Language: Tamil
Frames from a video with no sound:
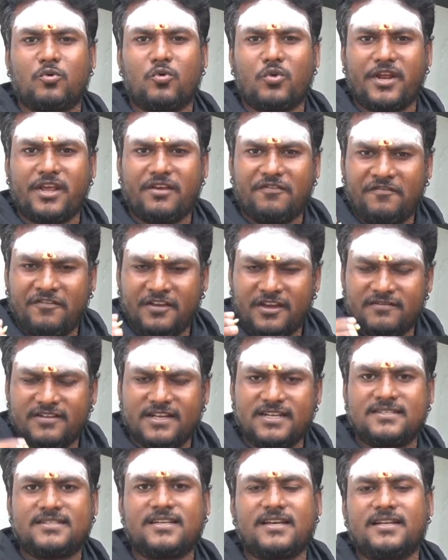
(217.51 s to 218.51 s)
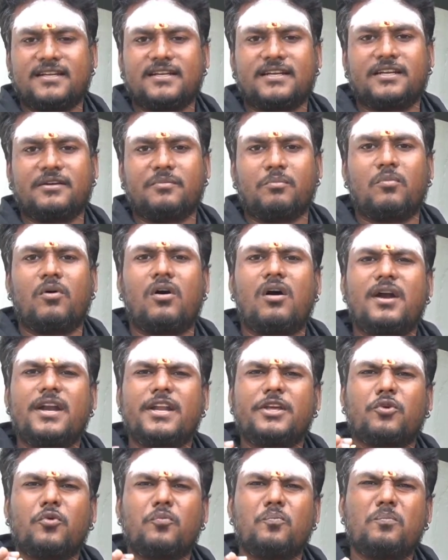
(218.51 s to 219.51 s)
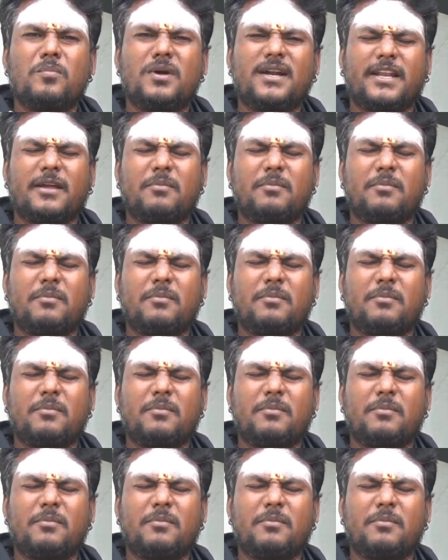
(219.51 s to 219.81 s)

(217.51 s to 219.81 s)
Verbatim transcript: ஒரே ஃபீவரிஸாக இருக்குது பாடி ரொம்ப